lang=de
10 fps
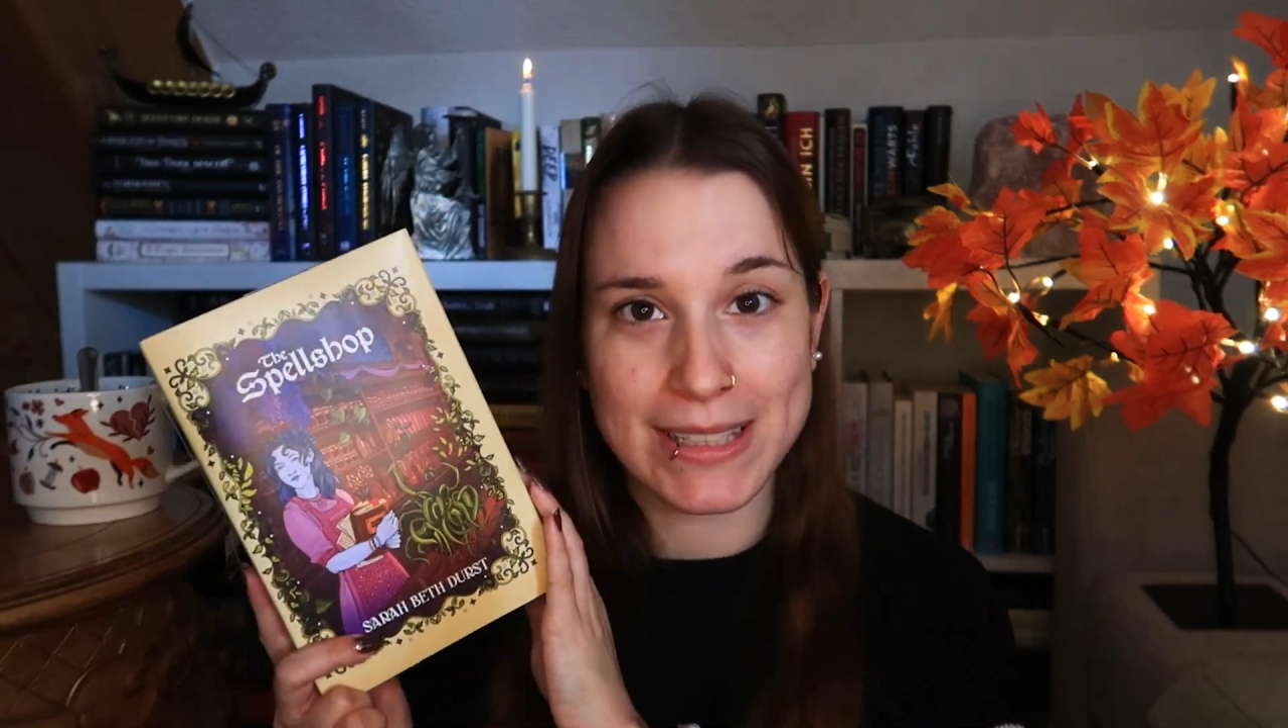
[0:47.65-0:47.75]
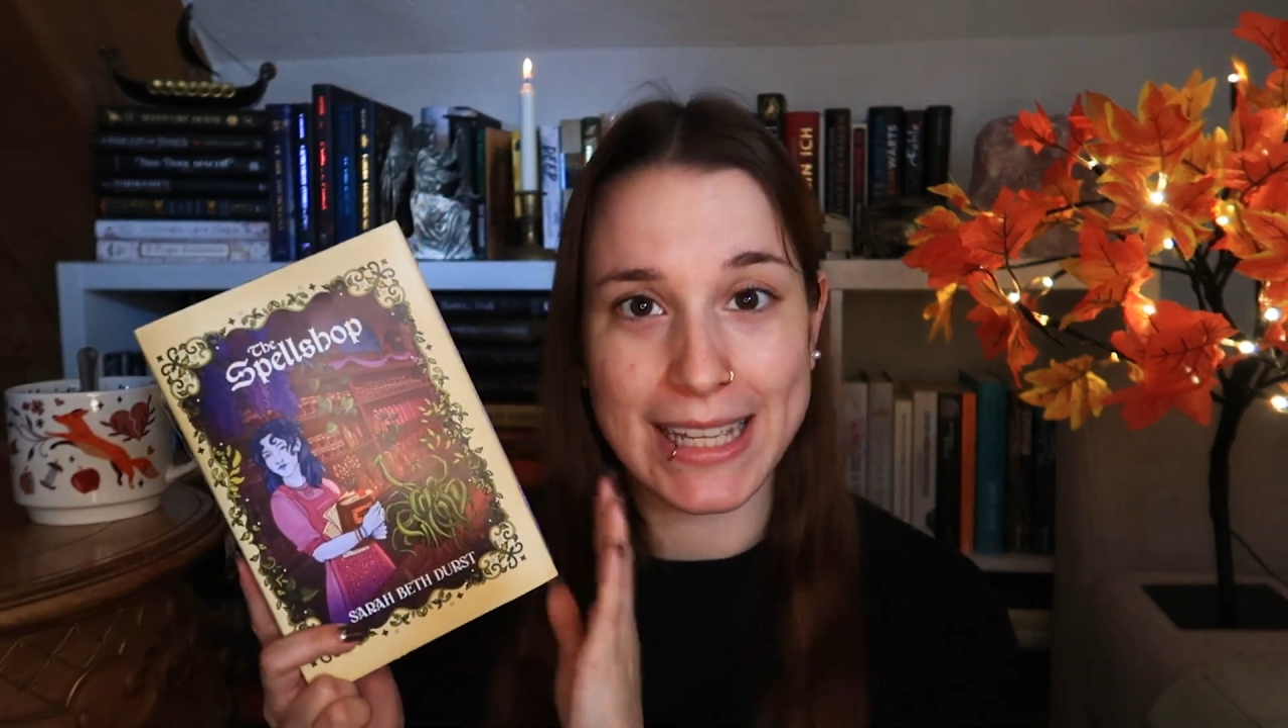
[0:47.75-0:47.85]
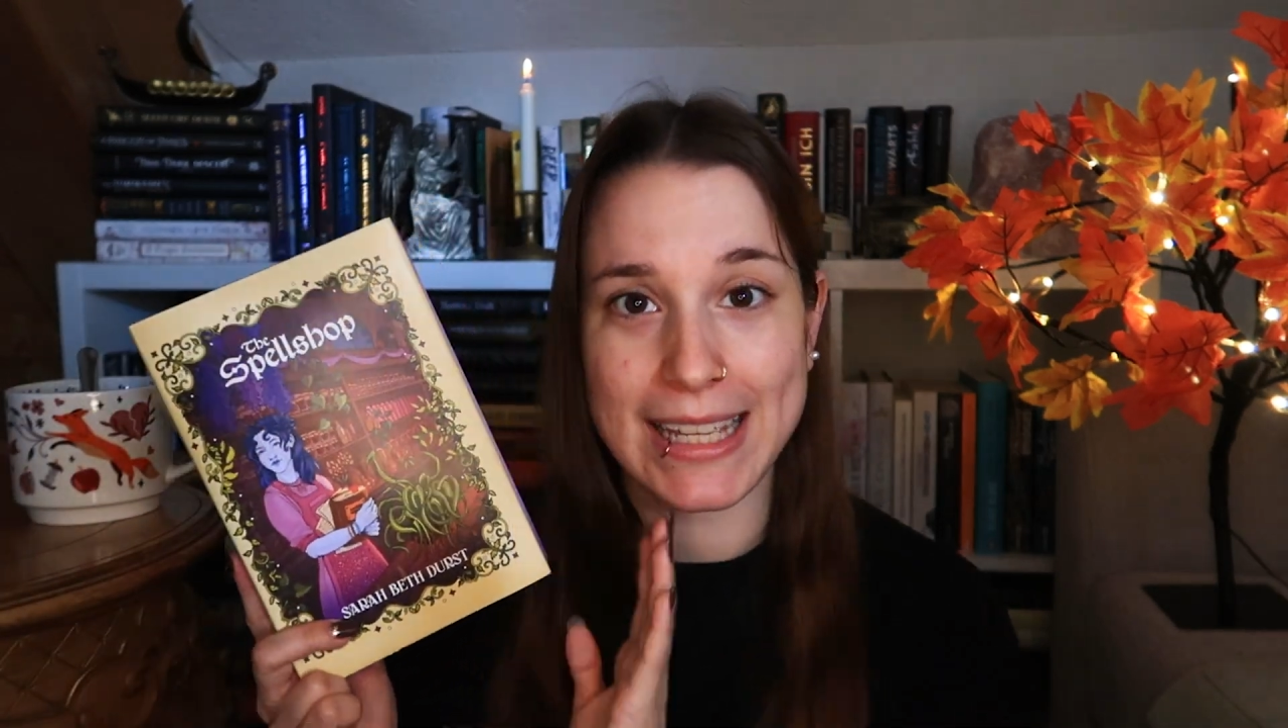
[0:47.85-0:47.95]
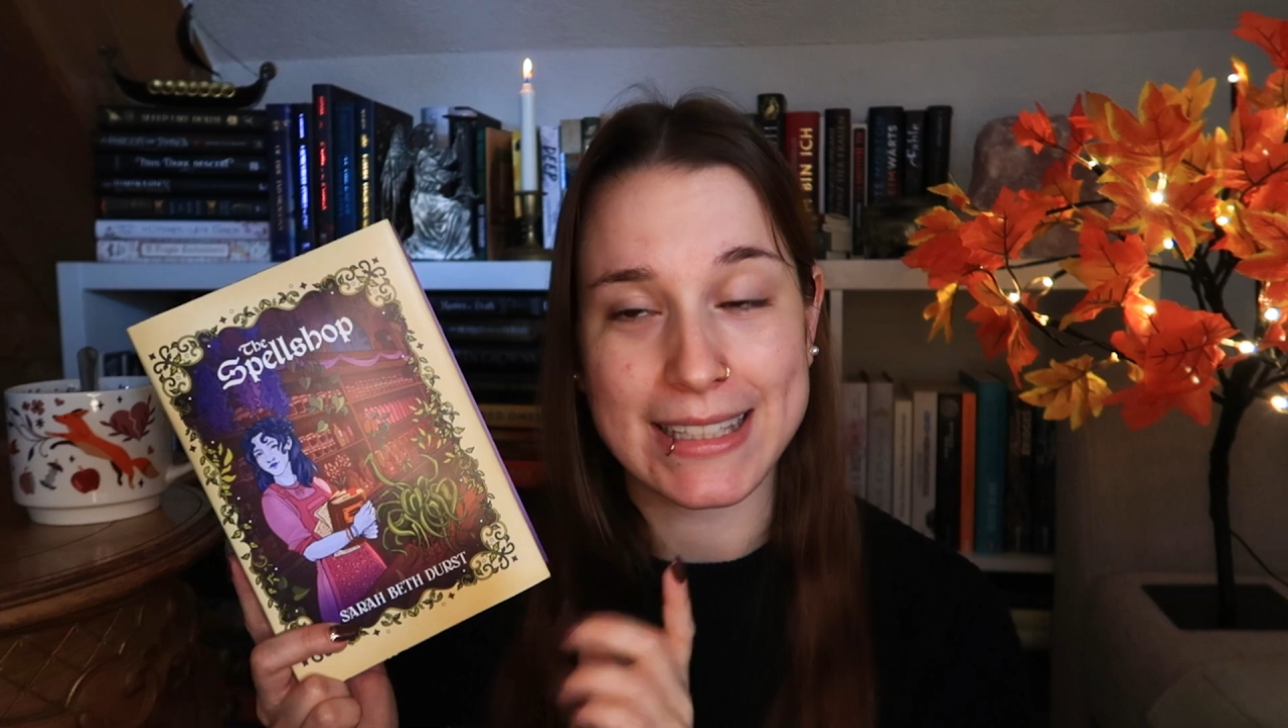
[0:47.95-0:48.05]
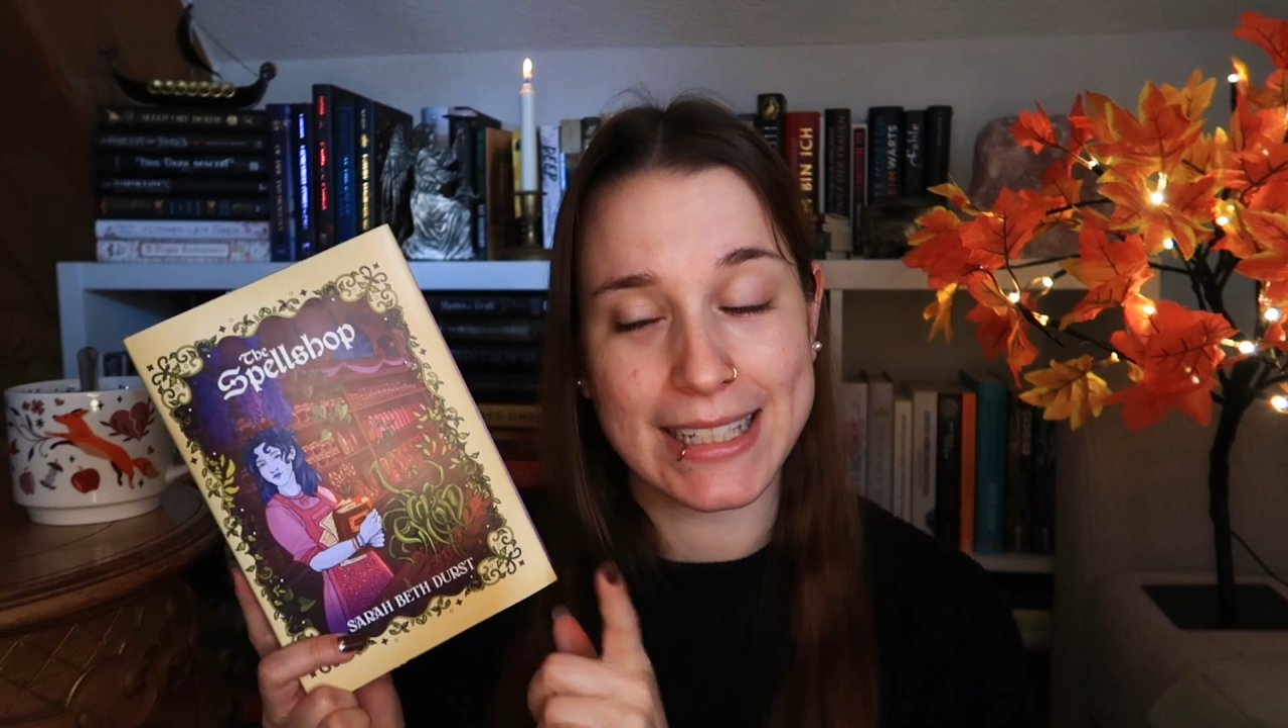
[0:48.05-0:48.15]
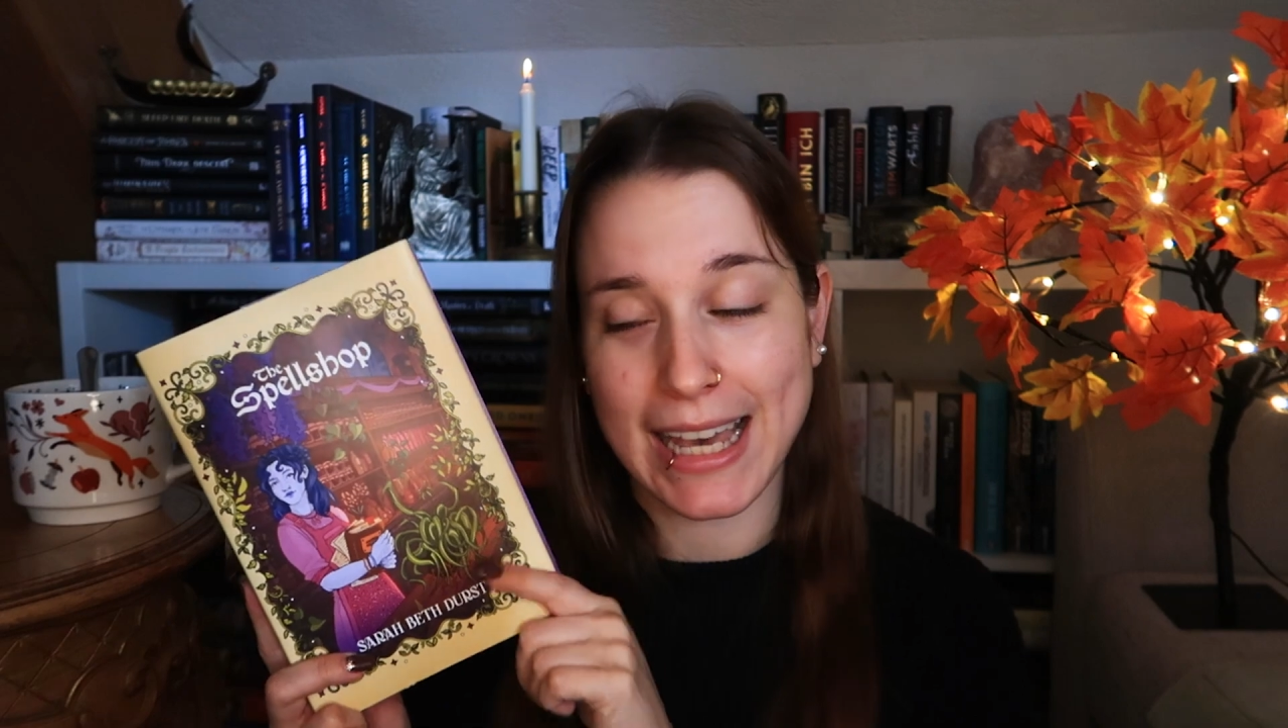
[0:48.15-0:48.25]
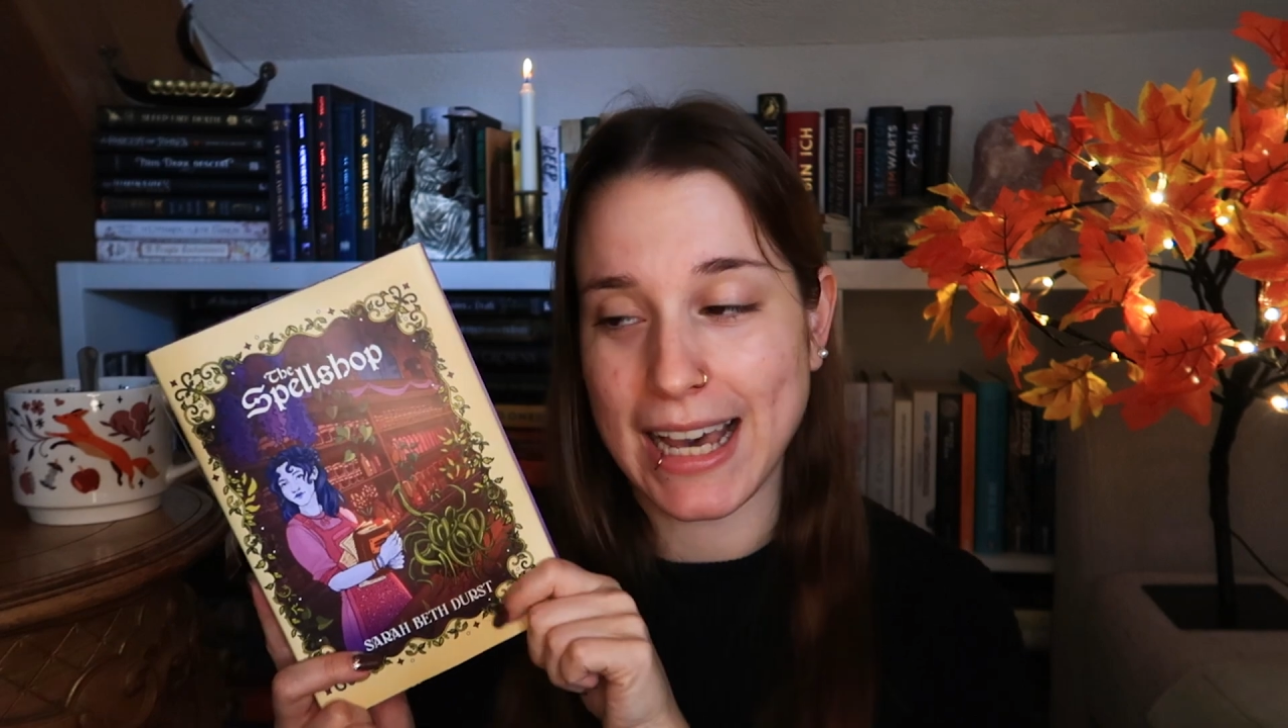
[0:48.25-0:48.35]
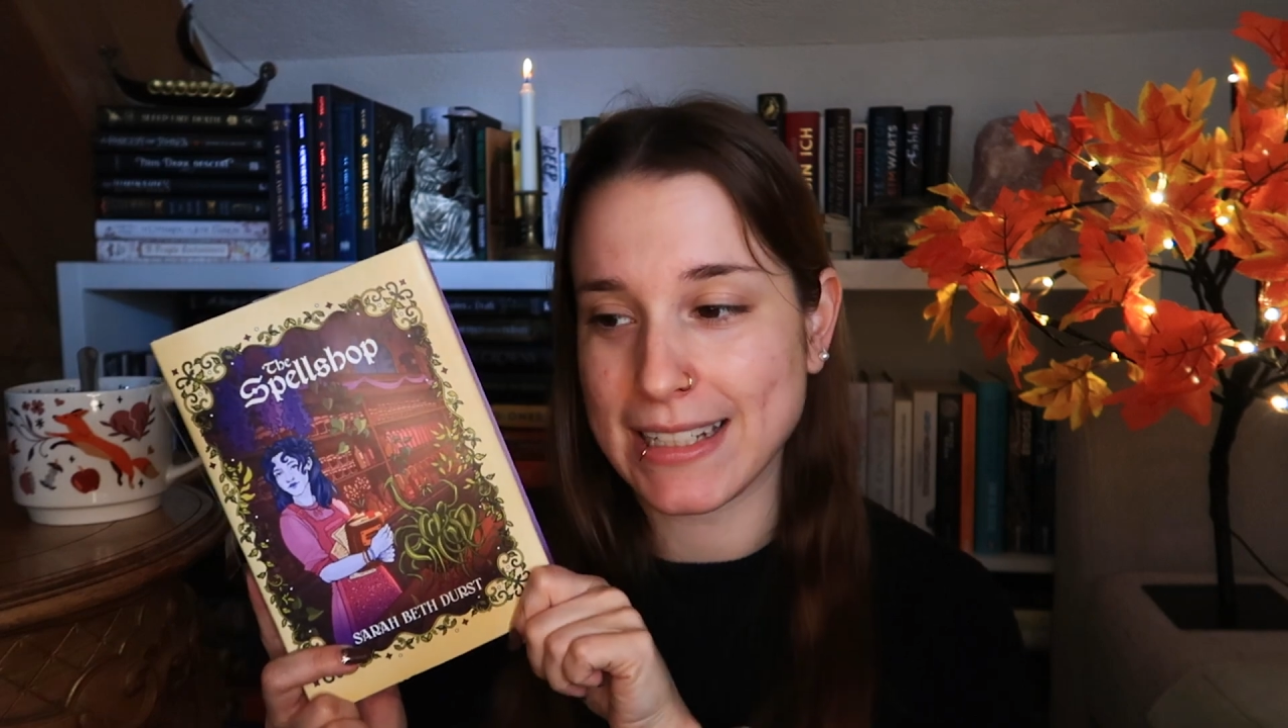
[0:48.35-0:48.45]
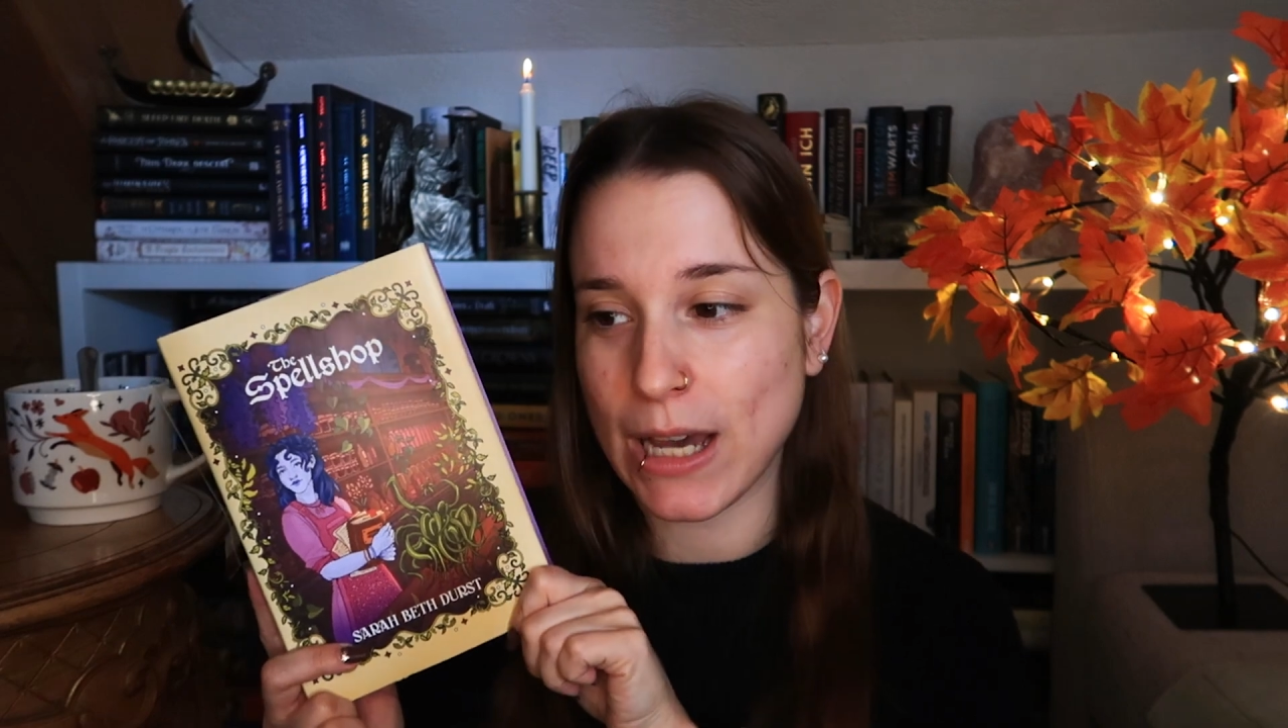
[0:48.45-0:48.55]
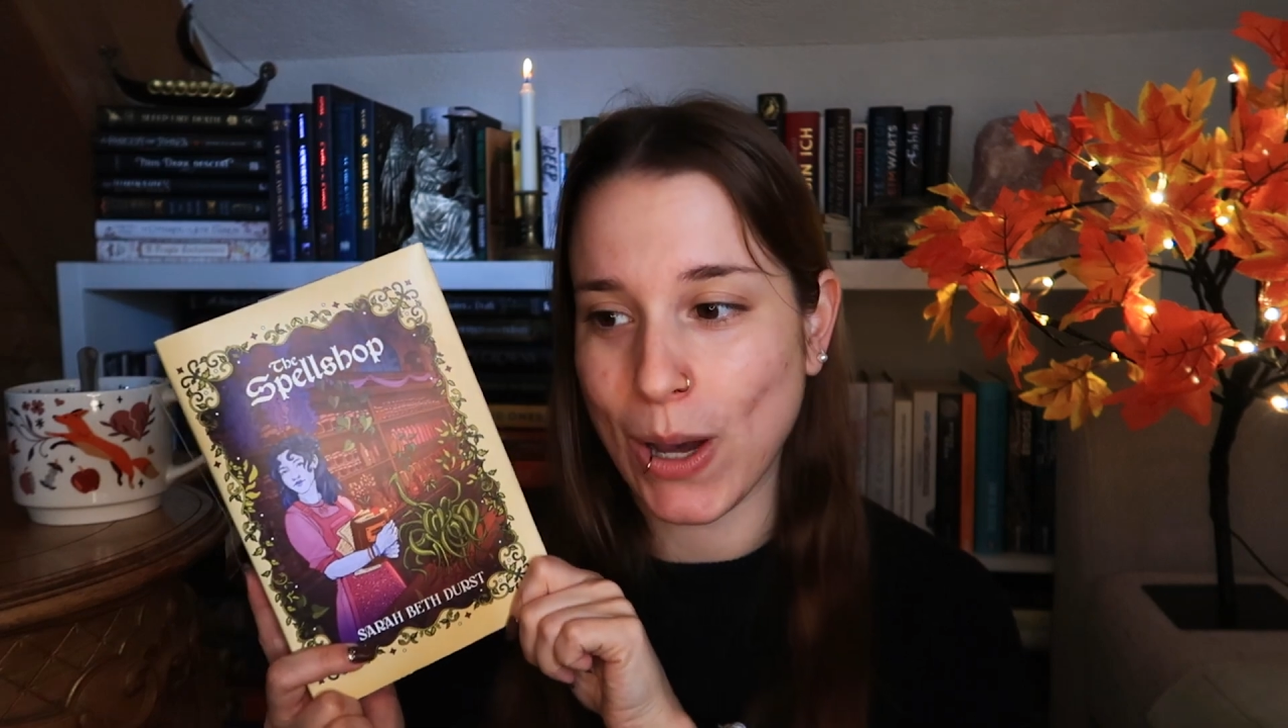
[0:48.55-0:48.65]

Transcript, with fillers: ist ja erst gerade